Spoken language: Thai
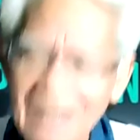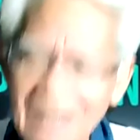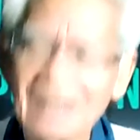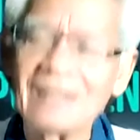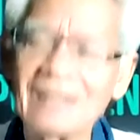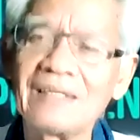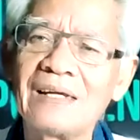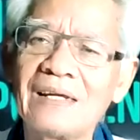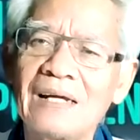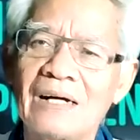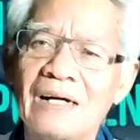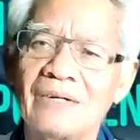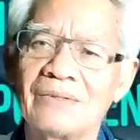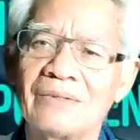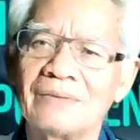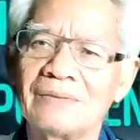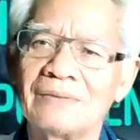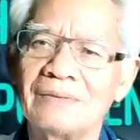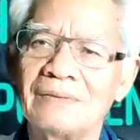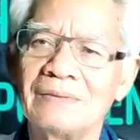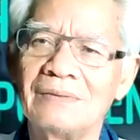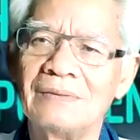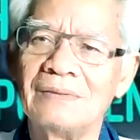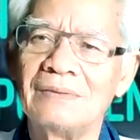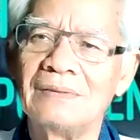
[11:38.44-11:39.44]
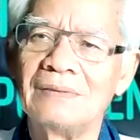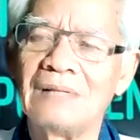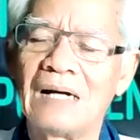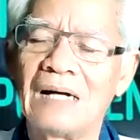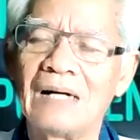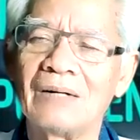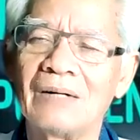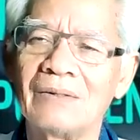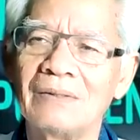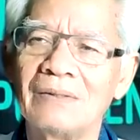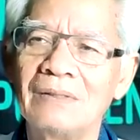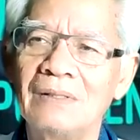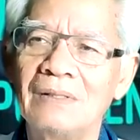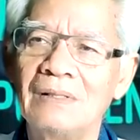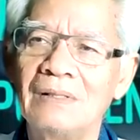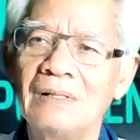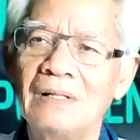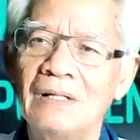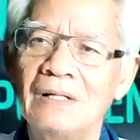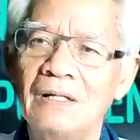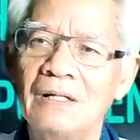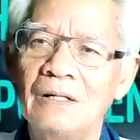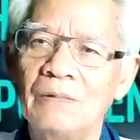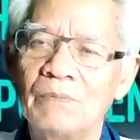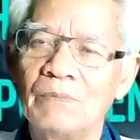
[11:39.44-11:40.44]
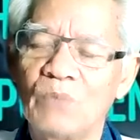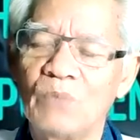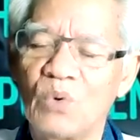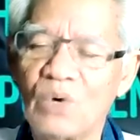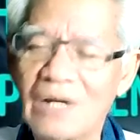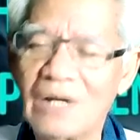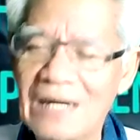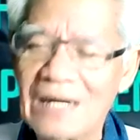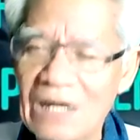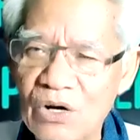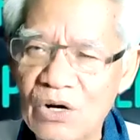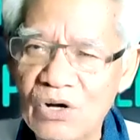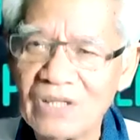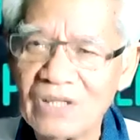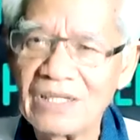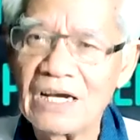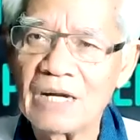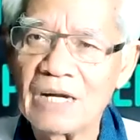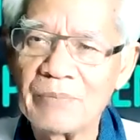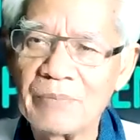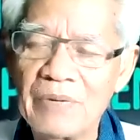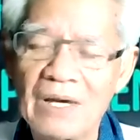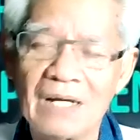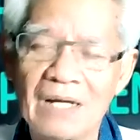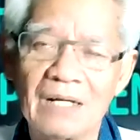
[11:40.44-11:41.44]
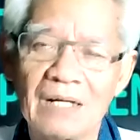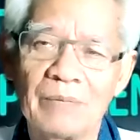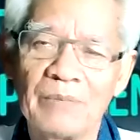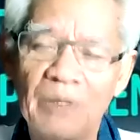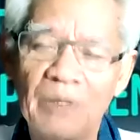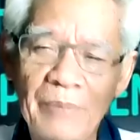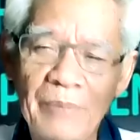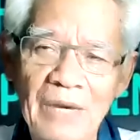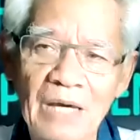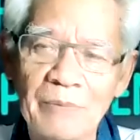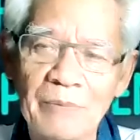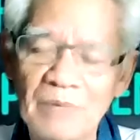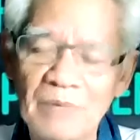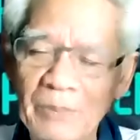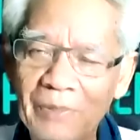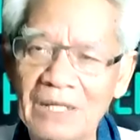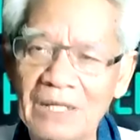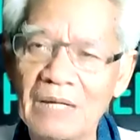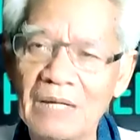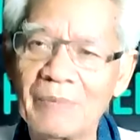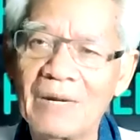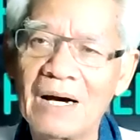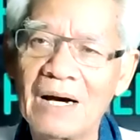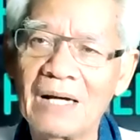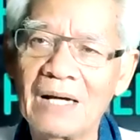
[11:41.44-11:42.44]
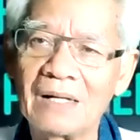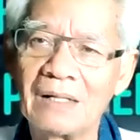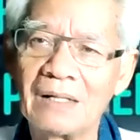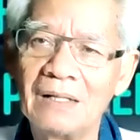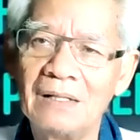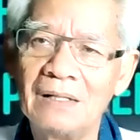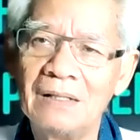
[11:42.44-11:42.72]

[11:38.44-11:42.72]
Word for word: งกันทีนี้าเอาบุคลากรทางแพทย์มีแพทย์มีพยาบาล